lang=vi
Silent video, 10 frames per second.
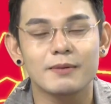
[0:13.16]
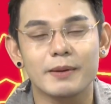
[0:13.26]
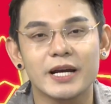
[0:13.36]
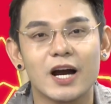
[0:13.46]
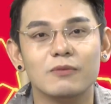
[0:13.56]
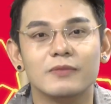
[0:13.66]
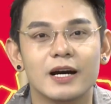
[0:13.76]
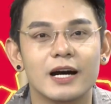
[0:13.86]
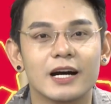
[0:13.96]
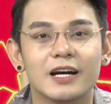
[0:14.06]
Các bạn biết không,
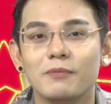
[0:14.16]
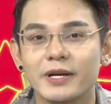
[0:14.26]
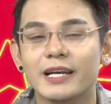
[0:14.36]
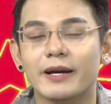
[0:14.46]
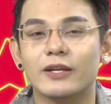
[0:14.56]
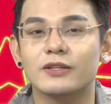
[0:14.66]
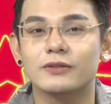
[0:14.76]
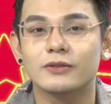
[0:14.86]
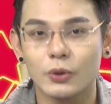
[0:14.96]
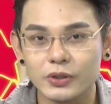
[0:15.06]
à, không biết là ngày
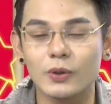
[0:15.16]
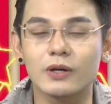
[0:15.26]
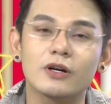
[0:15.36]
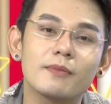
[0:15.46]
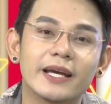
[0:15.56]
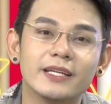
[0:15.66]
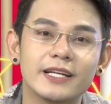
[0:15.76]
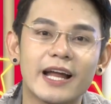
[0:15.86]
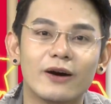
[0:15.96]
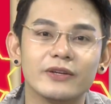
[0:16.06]
cuối tuần của các bạn như
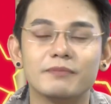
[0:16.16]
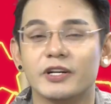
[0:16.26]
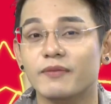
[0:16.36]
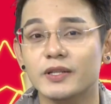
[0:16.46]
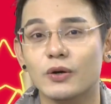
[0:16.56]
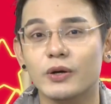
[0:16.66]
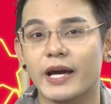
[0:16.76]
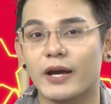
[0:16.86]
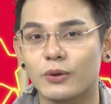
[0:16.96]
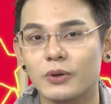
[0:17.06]
thế nào, nhưng mà đối với tôi,
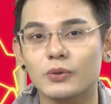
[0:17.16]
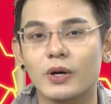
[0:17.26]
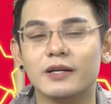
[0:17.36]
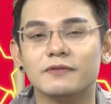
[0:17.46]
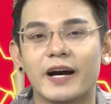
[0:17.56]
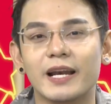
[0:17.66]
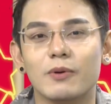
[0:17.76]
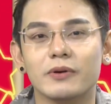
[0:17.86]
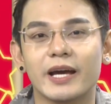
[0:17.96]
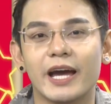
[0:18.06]
ngày cuối tuần phải là
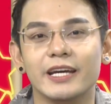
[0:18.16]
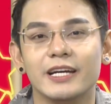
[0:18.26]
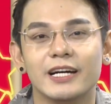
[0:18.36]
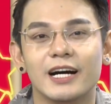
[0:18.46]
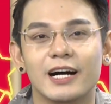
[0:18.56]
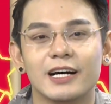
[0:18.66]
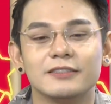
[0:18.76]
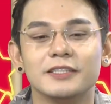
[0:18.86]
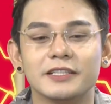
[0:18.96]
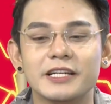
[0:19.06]
một ngày
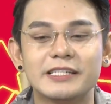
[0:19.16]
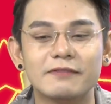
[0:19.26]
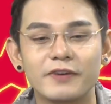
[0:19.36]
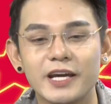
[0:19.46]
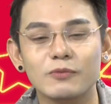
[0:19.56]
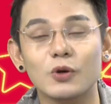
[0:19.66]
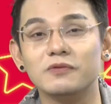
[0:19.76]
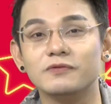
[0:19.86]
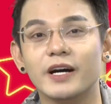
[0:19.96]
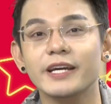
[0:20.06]
à, được đi xem phim
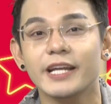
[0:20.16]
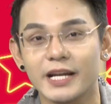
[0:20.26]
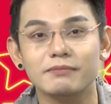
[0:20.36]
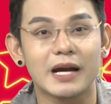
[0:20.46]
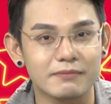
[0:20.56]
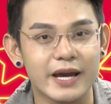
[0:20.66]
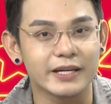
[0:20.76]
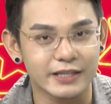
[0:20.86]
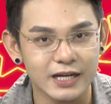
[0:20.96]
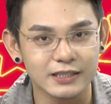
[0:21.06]
cùng với gia đình, bạn bè,
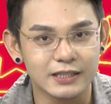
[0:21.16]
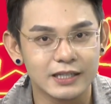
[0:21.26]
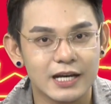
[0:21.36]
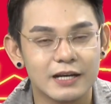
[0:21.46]
người thân.